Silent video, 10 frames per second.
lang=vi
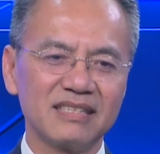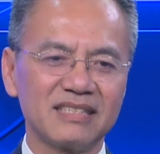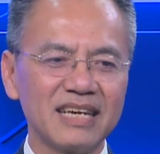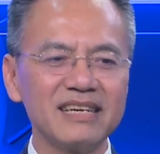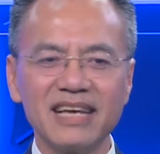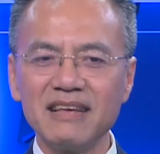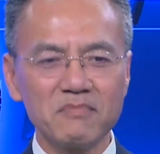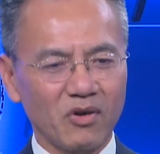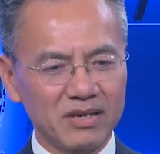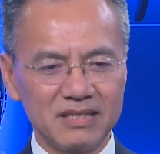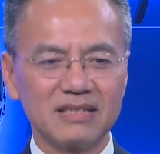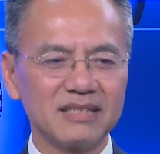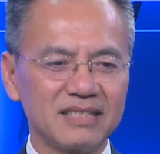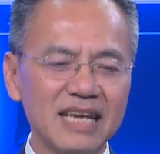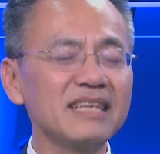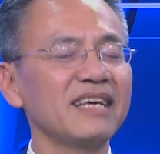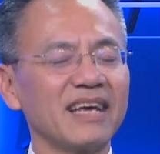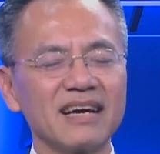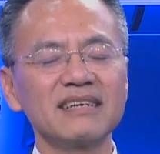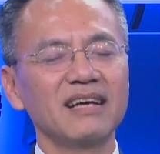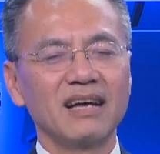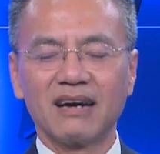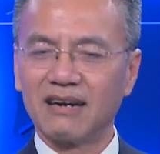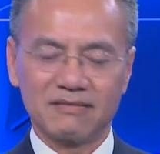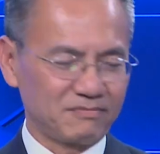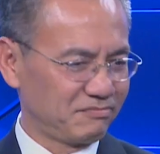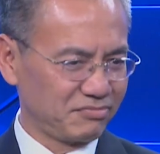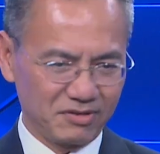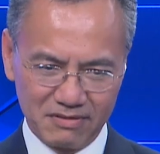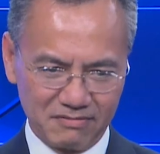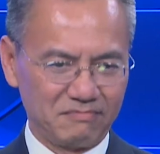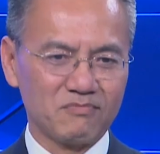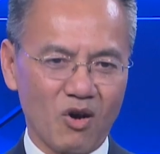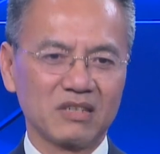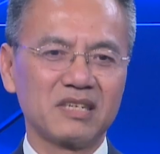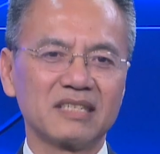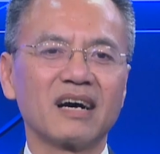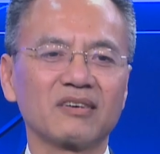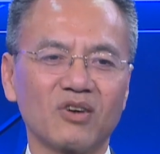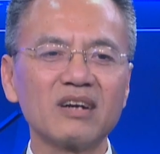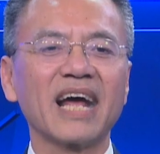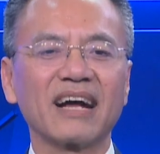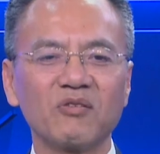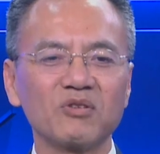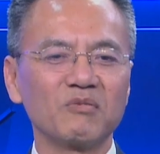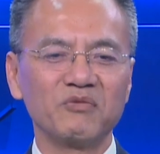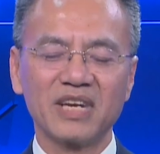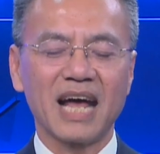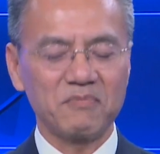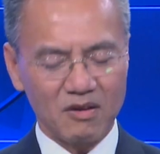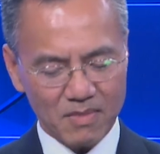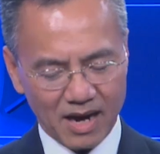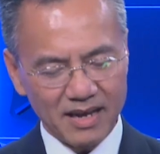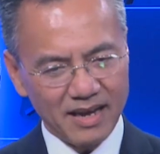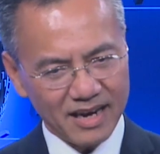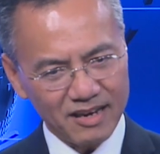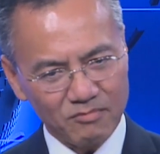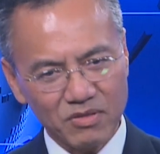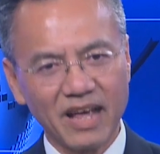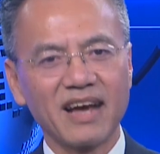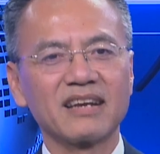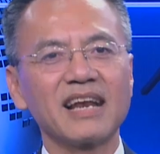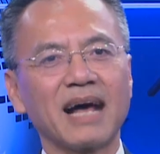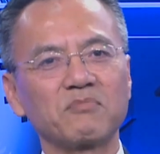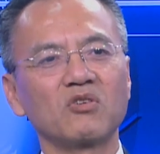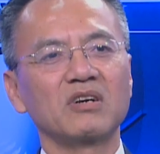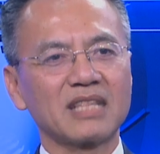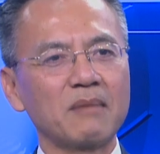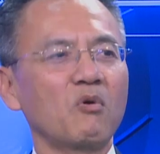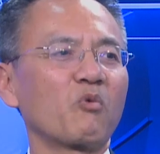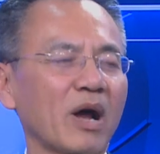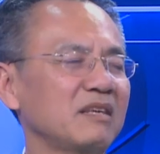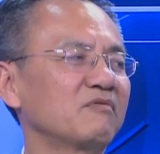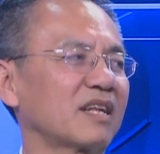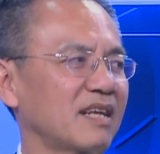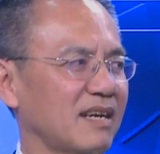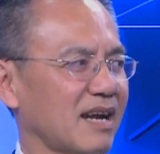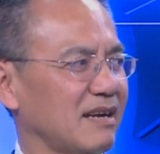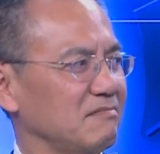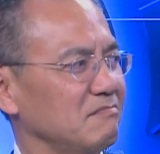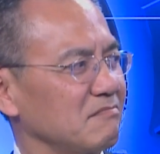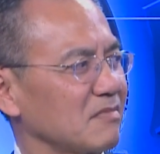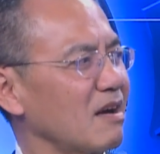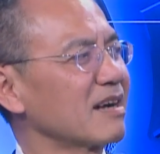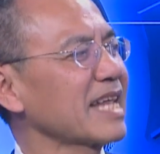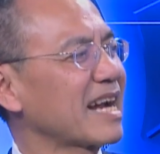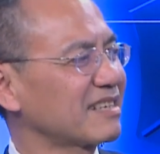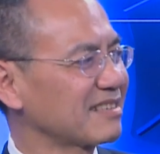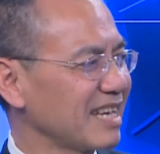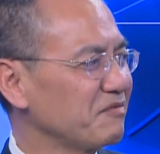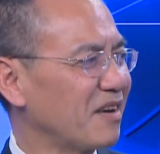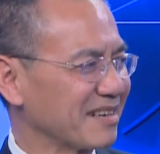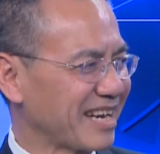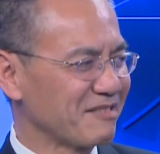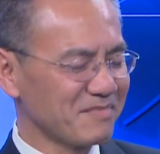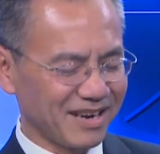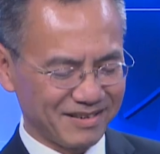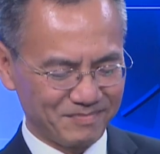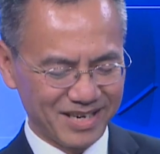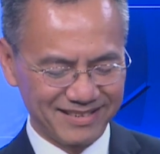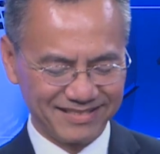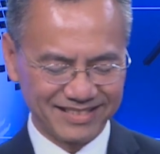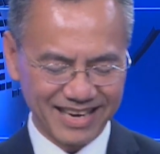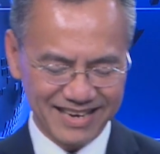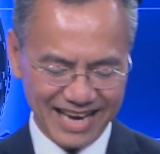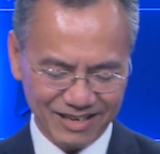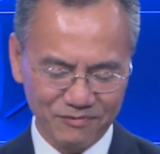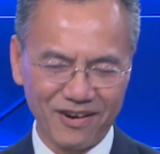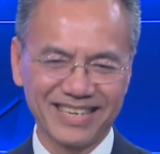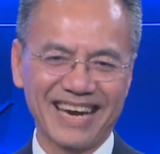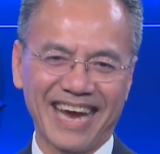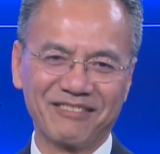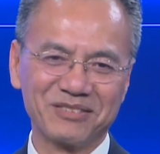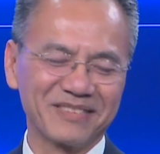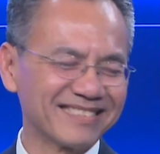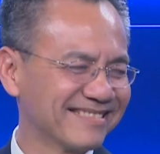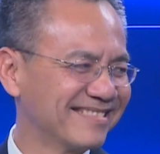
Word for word: chính lý mọi chính nghĩa ờ, mọi sự thật rõ ràng của cộng đồng Việt Nam nhưng mà vâng. cái đồng tiền nó làm cho người ta mù quáng như vậy thành ra vâng. đừng có than thân trách phận nếu mà mình sinh ra trong phận nhà nghèo như vậy.